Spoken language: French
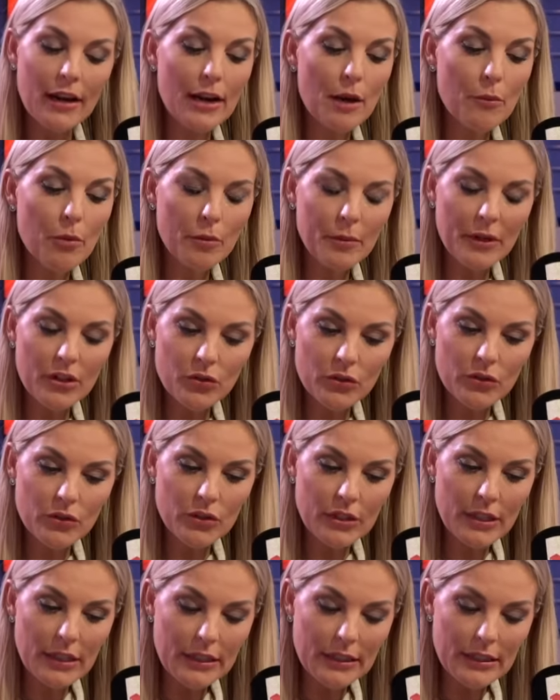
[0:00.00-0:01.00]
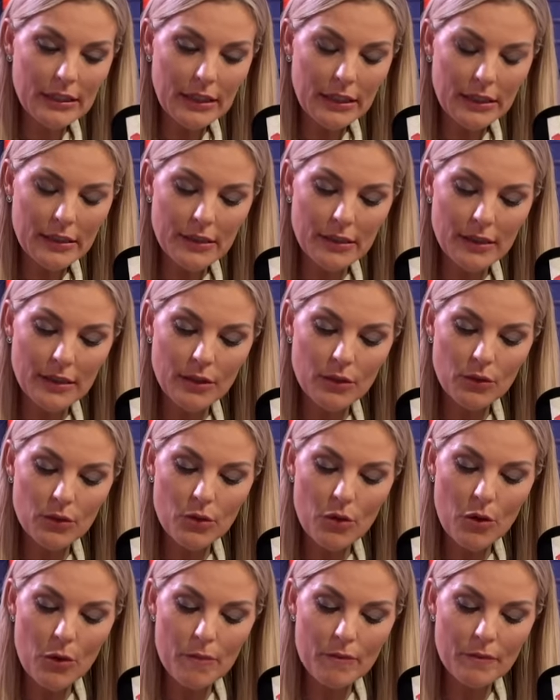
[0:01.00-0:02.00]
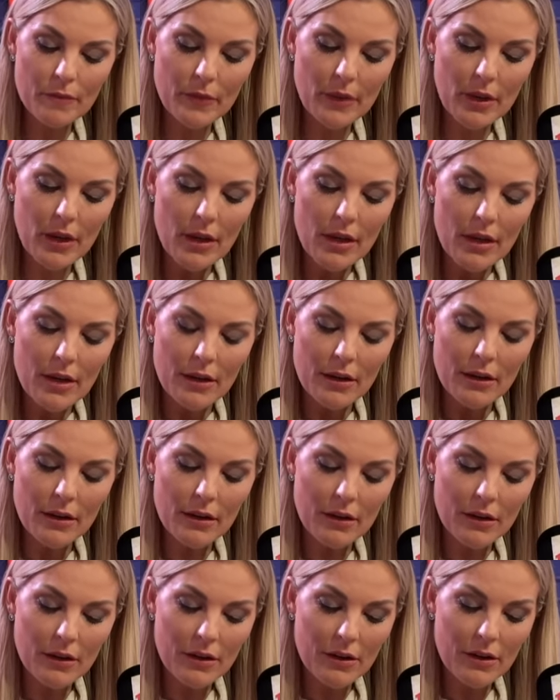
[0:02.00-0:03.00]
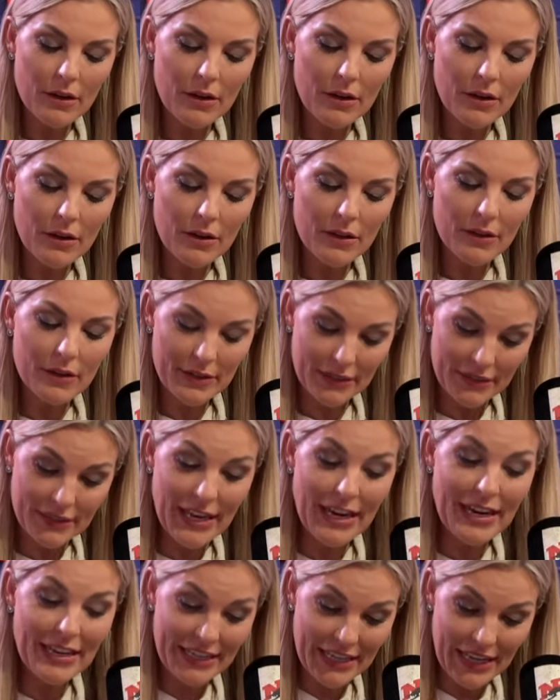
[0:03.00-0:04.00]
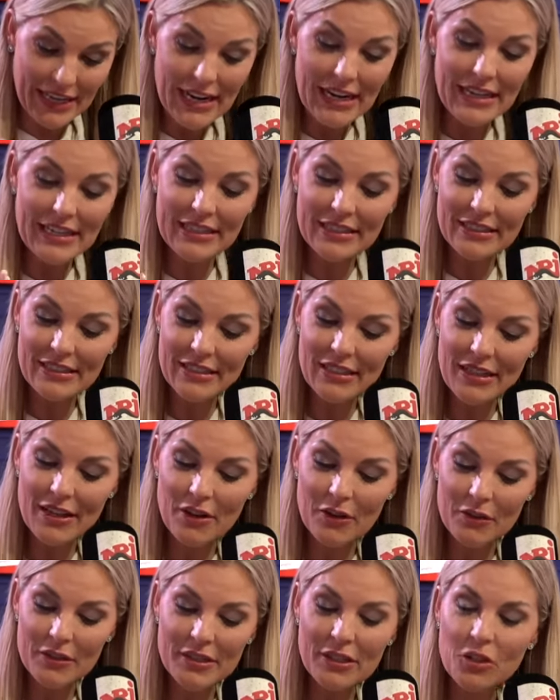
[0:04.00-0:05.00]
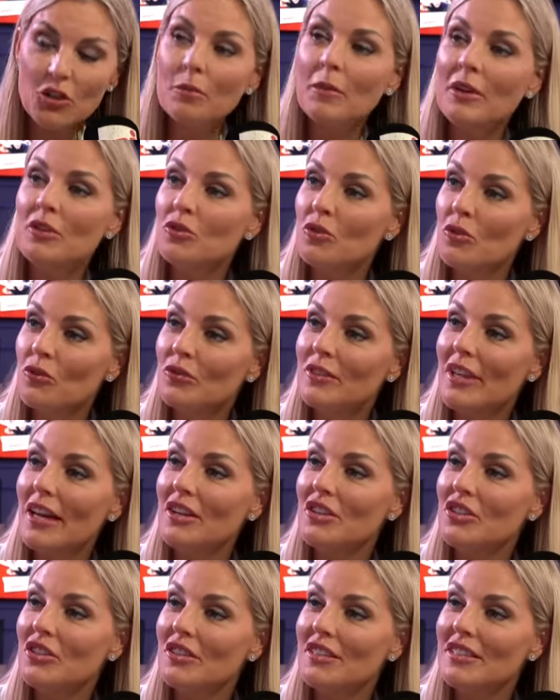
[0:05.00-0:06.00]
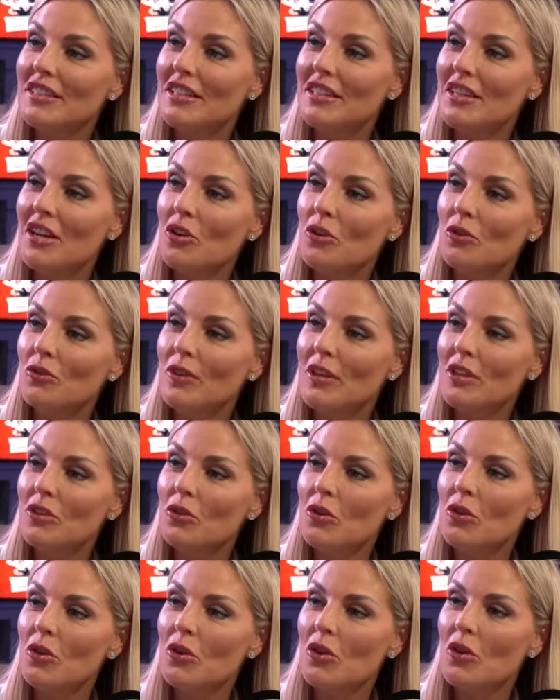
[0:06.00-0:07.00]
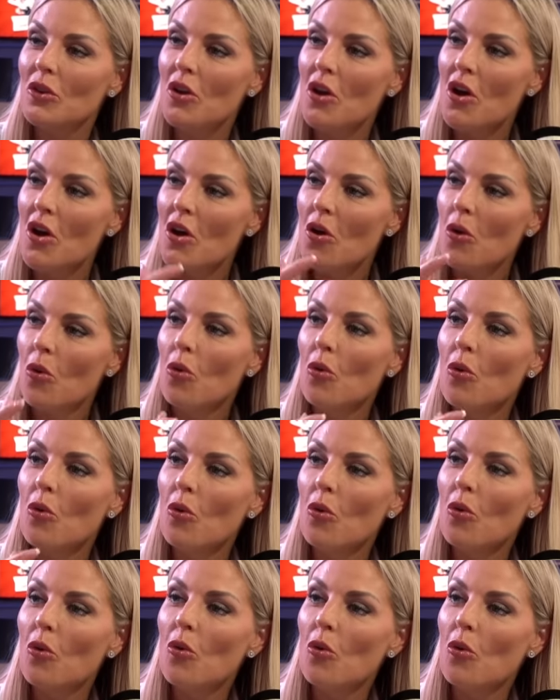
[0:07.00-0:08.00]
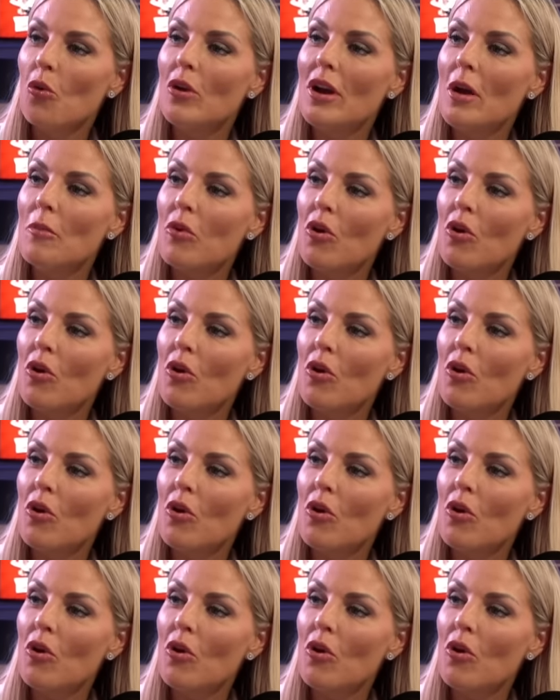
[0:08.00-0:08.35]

la première chose que j'allais te dire, c'est que euh, ce qu'elle allait dire, c'est comme un sauvetage. C'est-à-dire qu'en fait, on, la